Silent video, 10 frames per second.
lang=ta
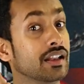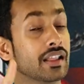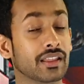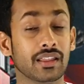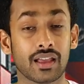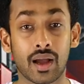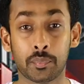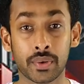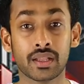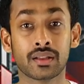இல்லை
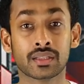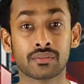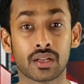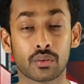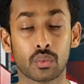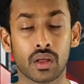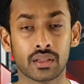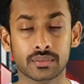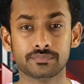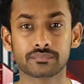அப்படி
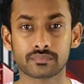எடுத்துவிடக்கூடாது